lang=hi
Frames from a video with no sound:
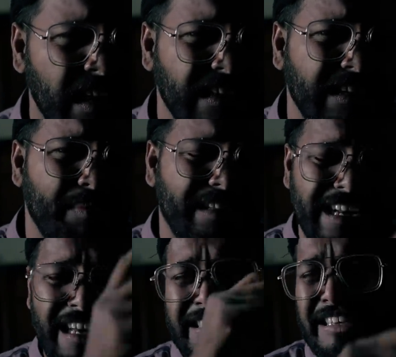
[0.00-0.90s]
अजीब
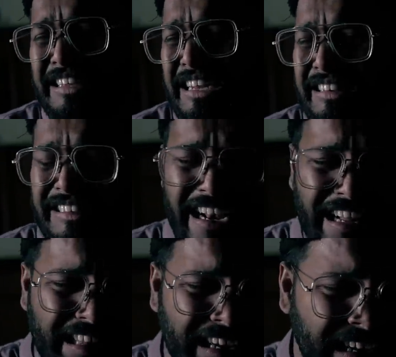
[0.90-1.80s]
इतनी अच्छी सीरीज चल
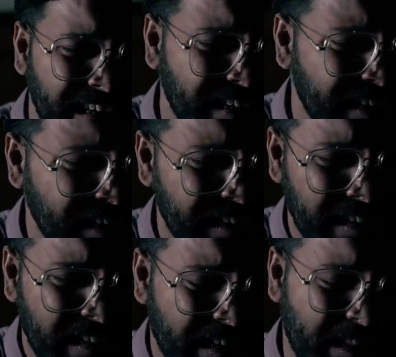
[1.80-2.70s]
रही थी
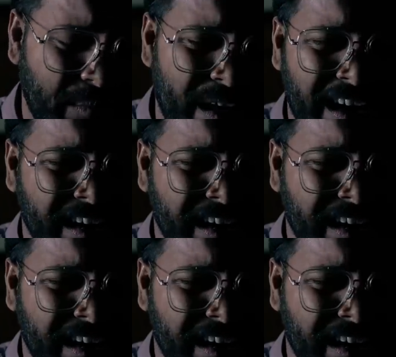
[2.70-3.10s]
दिमाग